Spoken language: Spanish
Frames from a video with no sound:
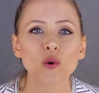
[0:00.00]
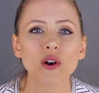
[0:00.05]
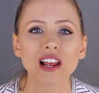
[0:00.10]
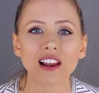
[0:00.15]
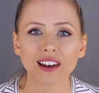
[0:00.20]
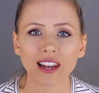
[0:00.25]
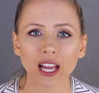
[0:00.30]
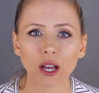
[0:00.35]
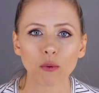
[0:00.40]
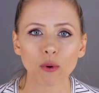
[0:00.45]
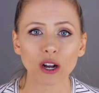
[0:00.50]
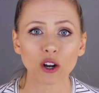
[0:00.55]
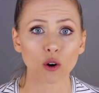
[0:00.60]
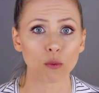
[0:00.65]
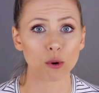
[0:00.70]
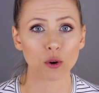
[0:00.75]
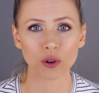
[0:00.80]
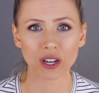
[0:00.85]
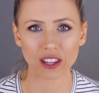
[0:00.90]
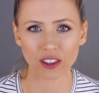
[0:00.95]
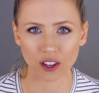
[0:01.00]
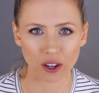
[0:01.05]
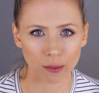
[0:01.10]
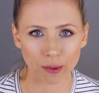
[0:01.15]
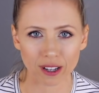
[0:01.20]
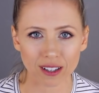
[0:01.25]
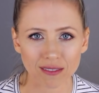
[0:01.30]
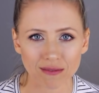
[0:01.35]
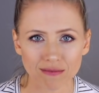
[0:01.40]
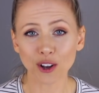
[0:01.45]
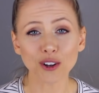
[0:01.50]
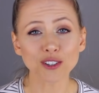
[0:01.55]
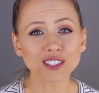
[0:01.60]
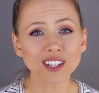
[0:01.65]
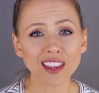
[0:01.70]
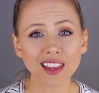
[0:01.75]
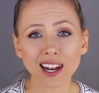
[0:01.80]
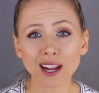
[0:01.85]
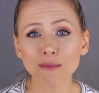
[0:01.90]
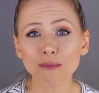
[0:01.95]
una lengua como un idioma,
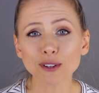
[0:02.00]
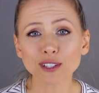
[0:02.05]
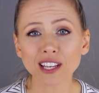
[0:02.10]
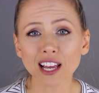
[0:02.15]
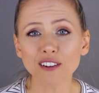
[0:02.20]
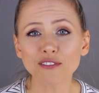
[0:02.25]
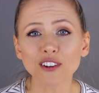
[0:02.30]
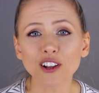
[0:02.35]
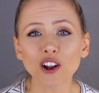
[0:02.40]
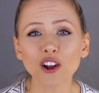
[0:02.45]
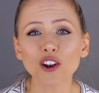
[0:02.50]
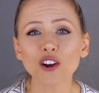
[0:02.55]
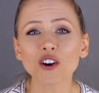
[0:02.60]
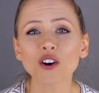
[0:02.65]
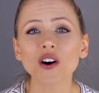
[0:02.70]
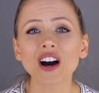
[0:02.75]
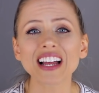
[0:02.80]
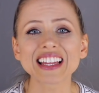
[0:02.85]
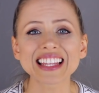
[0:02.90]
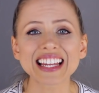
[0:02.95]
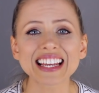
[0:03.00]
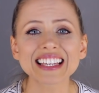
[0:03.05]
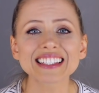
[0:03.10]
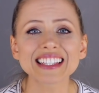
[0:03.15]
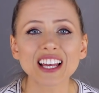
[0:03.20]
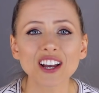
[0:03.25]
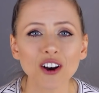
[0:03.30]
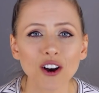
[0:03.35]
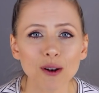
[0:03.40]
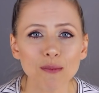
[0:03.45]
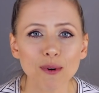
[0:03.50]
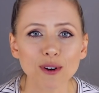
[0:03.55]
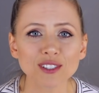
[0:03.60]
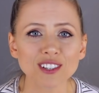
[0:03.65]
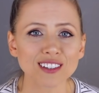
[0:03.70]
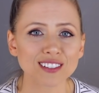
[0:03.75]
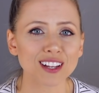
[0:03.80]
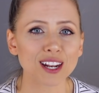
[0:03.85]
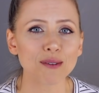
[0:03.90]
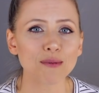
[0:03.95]
consideremos que el filólogo Andrés de
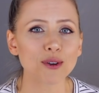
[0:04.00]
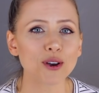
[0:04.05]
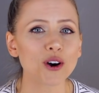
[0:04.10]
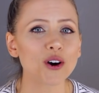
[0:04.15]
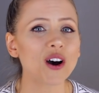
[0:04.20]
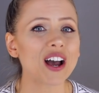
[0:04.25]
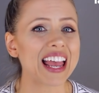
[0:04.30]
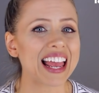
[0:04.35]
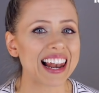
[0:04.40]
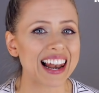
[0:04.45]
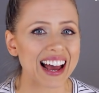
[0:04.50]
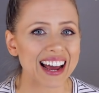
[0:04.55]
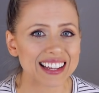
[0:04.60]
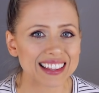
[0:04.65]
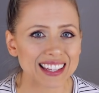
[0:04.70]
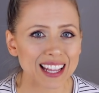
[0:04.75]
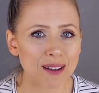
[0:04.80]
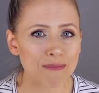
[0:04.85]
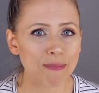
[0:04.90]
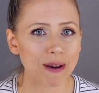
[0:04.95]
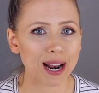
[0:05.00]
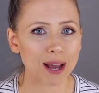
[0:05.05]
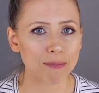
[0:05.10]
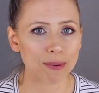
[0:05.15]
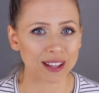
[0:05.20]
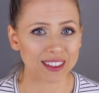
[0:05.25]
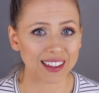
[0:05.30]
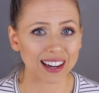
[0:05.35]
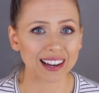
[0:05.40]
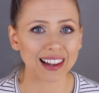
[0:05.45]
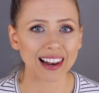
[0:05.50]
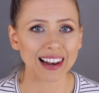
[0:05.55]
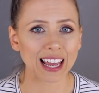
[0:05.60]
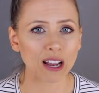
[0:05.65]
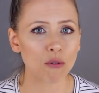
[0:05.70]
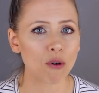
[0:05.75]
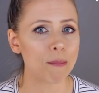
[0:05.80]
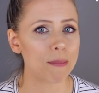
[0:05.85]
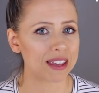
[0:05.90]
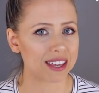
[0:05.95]
Olmos escribió El arte para aprender la
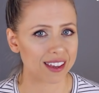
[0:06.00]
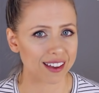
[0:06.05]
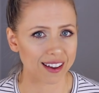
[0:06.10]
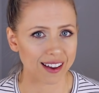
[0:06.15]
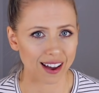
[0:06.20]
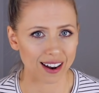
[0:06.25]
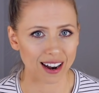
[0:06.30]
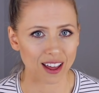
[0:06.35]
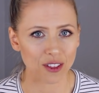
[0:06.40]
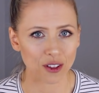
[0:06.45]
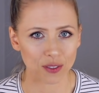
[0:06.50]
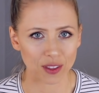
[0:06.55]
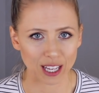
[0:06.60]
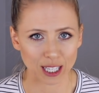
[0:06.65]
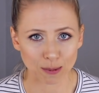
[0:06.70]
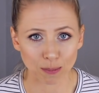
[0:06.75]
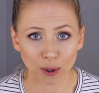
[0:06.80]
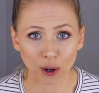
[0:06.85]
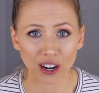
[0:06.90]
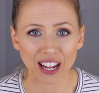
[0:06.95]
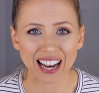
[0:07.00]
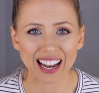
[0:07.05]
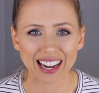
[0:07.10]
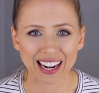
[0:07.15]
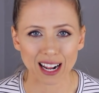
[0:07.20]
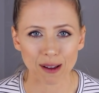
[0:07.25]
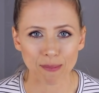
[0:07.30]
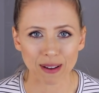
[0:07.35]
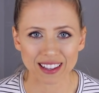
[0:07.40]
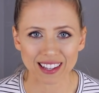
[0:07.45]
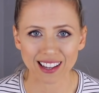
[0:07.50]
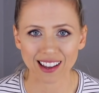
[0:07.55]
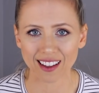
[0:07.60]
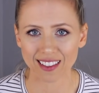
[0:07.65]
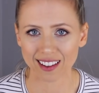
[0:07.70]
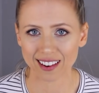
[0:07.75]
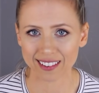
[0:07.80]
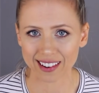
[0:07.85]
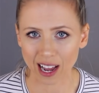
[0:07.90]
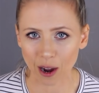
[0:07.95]
lengua mexicana, donde explora la
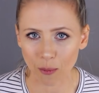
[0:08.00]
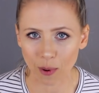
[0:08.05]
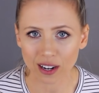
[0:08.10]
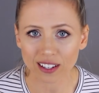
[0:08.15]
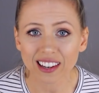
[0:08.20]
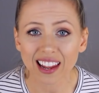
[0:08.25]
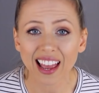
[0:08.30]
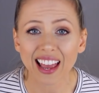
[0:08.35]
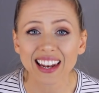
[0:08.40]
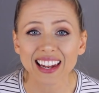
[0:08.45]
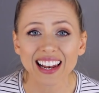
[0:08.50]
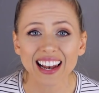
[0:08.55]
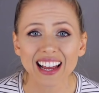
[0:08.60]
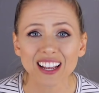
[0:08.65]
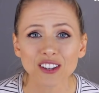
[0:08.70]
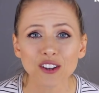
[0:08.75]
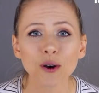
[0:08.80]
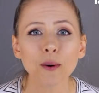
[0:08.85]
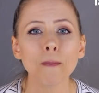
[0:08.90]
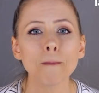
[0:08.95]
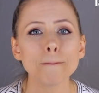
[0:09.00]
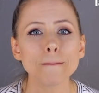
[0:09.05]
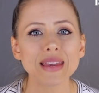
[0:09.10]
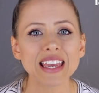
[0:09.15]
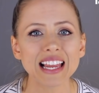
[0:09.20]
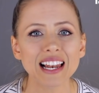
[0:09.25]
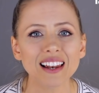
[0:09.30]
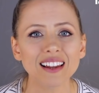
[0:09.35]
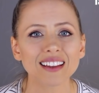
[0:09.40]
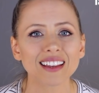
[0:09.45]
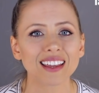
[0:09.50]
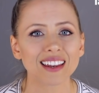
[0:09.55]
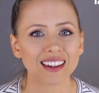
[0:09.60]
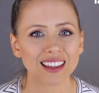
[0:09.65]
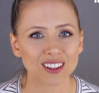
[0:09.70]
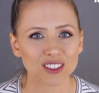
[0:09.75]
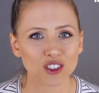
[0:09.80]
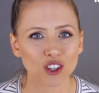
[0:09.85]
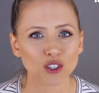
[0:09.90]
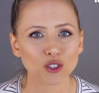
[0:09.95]
gramática del náhuatl, en el año
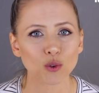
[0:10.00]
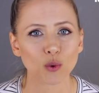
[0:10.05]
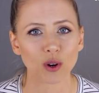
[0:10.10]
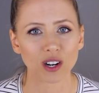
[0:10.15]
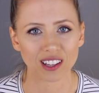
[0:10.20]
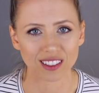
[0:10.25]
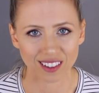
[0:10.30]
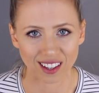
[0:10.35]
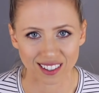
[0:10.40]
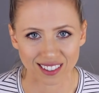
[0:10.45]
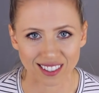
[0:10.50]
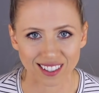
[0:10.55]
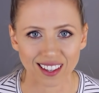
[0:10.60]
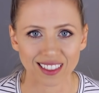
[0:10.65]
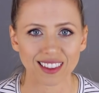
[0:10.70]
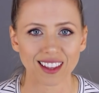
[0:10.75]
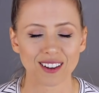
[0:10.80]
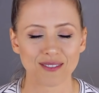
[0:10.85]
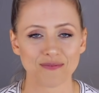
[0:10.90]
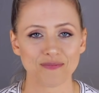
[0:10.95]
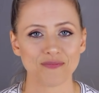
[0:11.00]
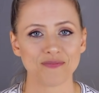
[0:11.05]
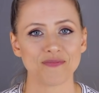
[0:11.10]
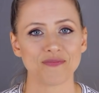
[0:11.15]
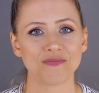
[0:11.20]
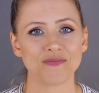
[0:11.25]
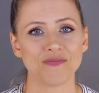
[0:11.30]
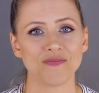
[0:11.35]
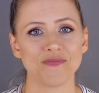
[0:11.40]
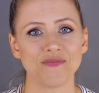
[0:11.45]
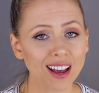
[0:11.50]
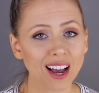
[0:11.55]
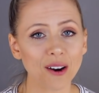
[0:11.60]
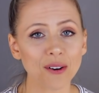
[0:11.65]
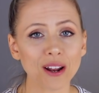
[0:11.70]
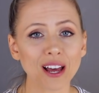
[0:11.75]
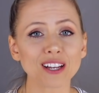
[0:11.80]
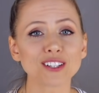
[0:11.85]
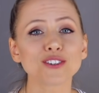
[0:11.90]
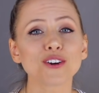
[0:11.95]
1547.
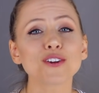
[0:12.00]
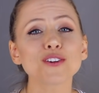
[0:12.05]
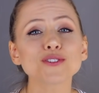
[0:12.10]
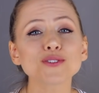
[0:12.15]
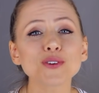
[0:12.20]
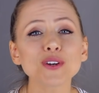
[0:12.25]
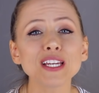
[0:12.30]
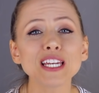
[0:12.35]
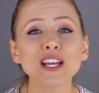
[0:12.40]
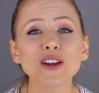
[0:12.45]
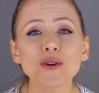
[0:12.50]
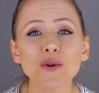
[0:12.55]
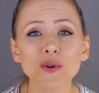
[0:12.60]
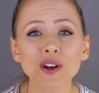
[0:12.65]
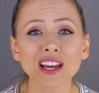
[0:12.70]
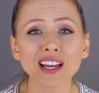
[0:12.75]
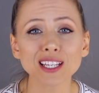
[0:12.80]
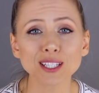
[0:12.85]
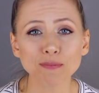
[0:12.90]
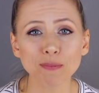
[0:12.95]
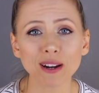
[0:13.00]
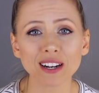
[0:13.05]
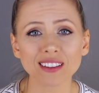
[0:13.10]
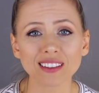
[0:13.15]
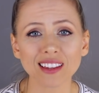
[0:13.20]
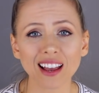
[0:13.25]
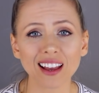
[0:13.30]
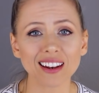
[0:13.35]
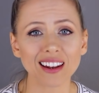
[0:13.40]
Ahora, yo no soy ninguna experta